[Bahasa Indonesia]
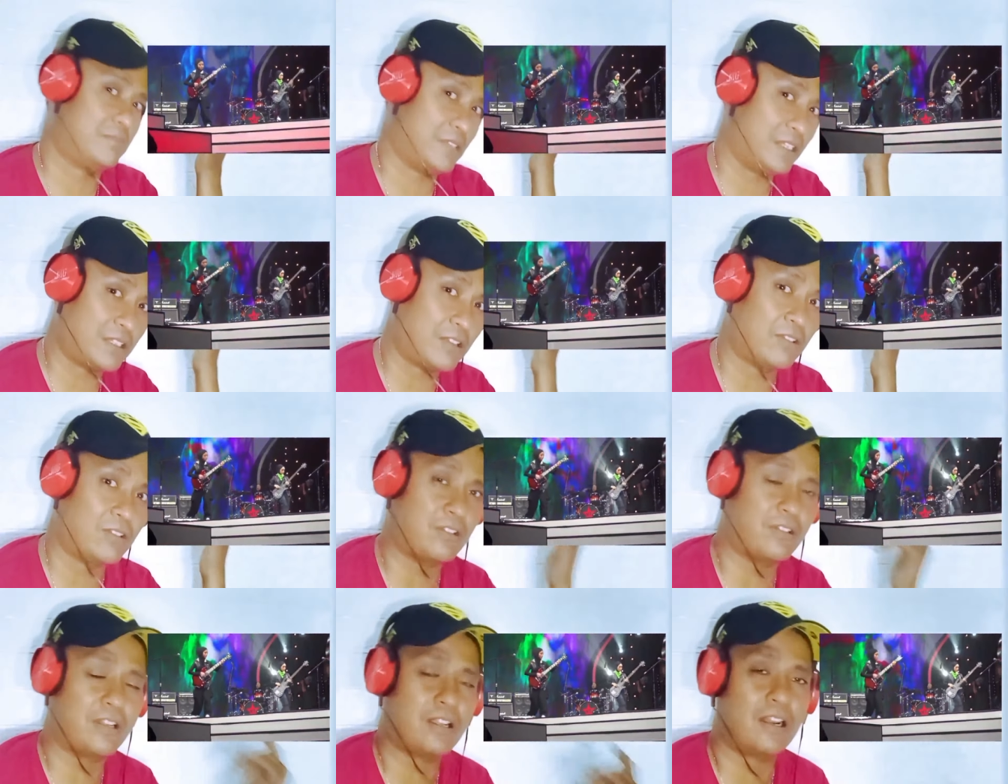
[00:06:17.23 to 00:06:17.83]

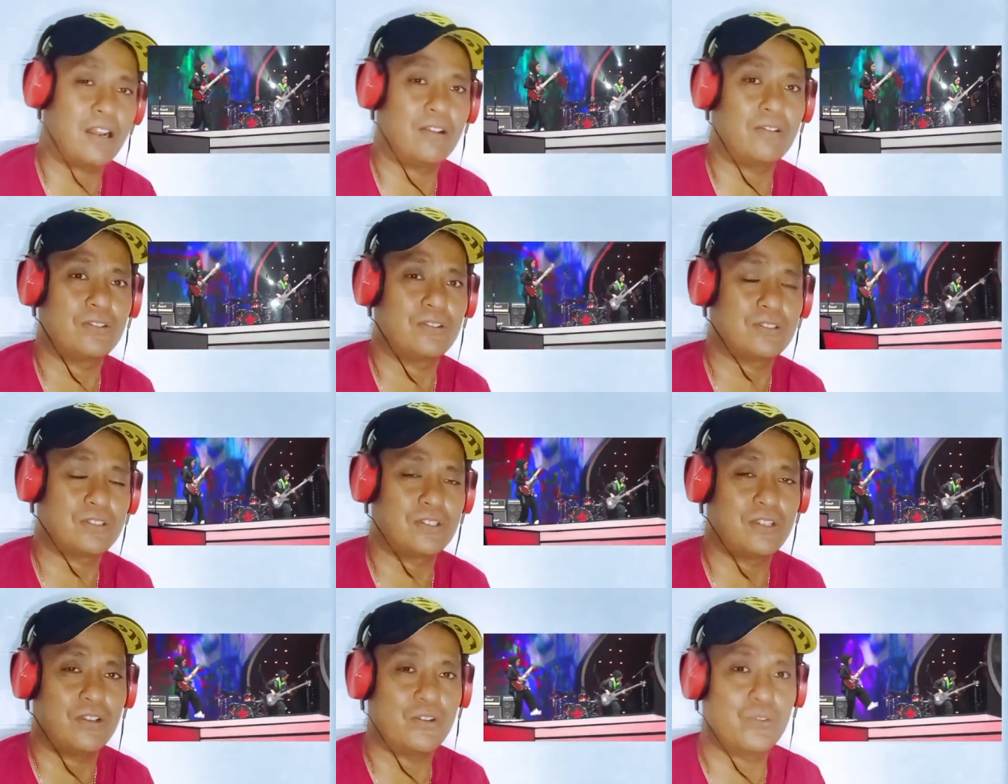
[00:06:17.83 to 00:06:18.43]
ditontonnya waktu yang
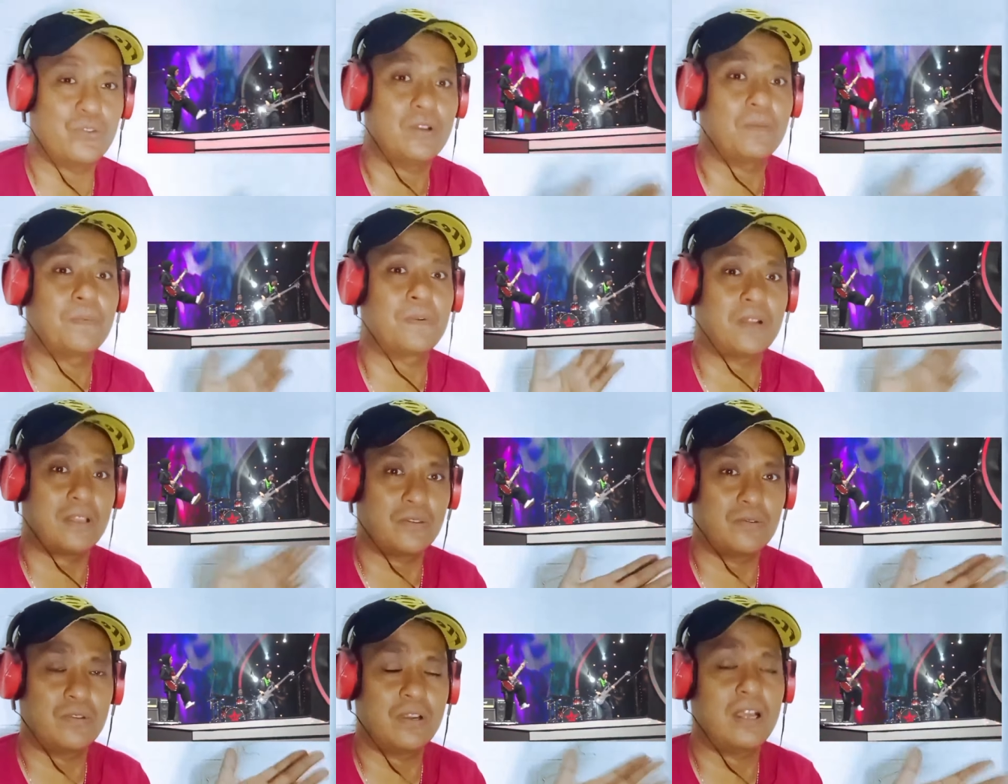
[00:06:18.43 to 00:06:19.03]
lalu itu sendiri juga
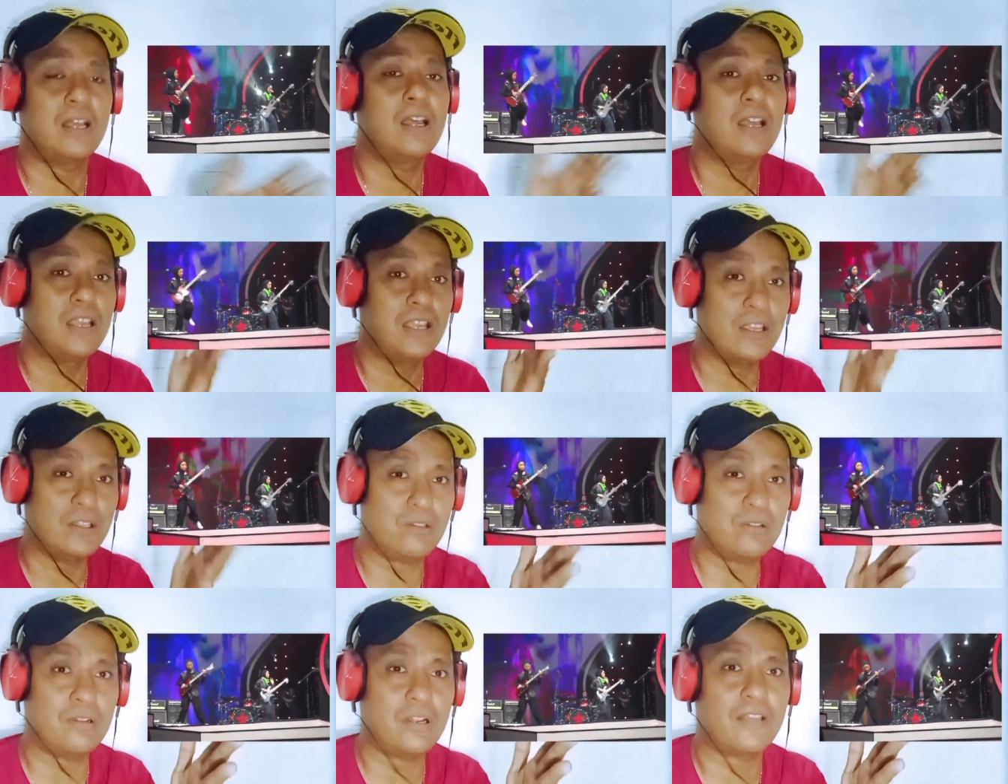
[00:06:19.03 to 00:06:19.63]
pernah juga
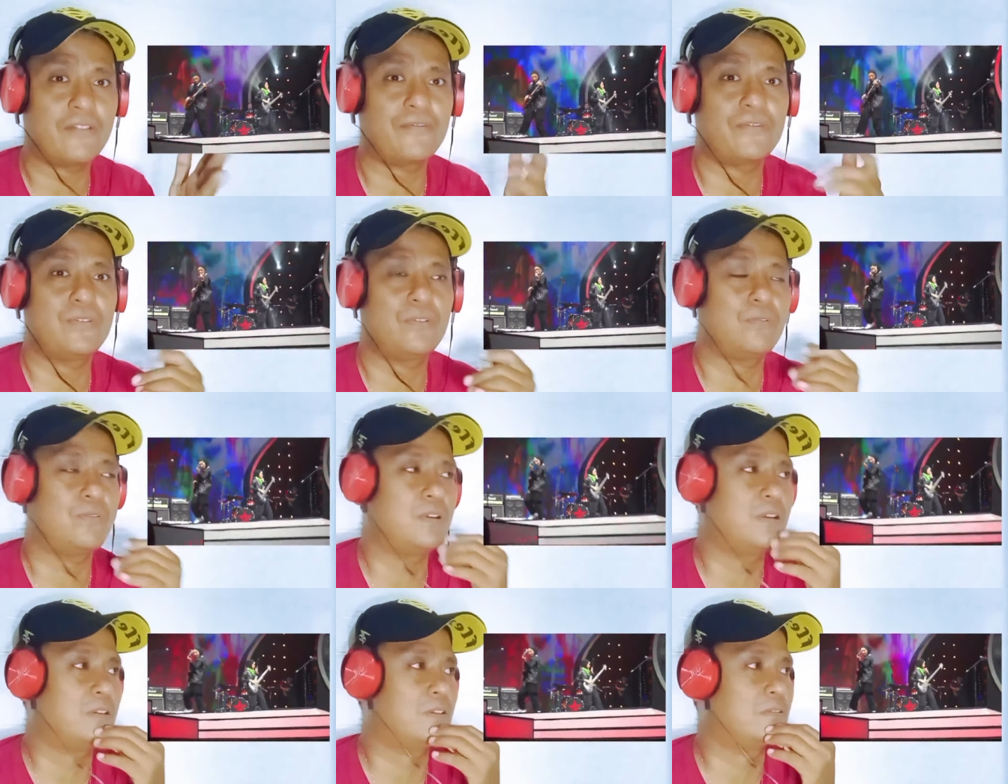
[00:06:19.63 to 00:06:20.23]
itu live
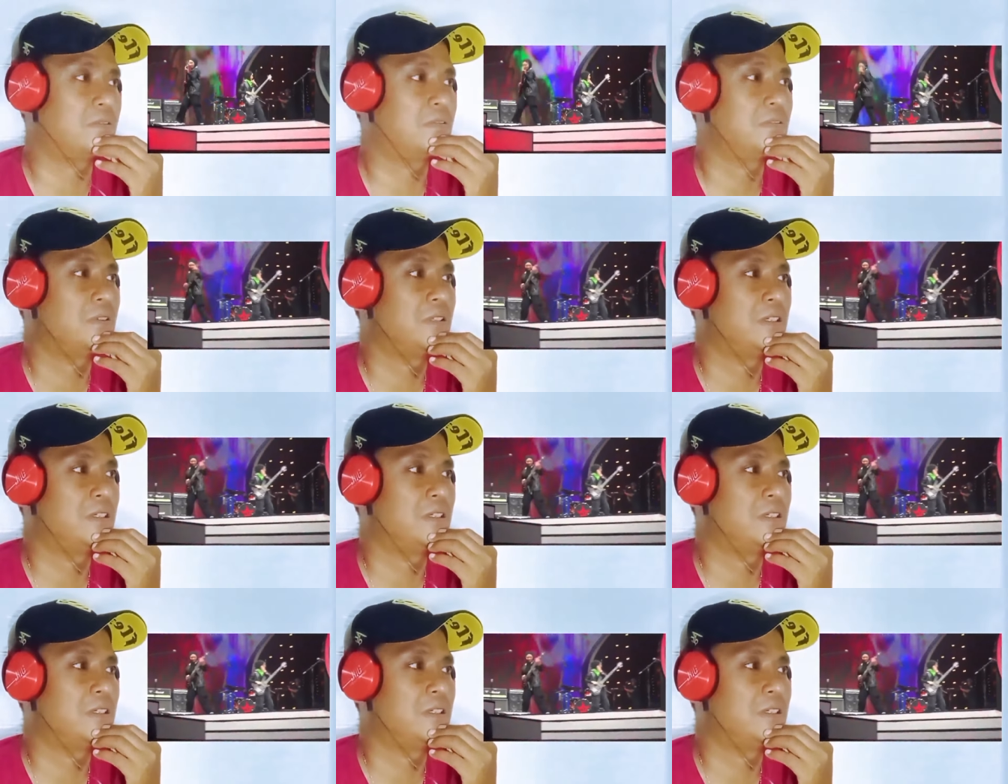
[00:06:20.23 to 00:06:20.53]
juga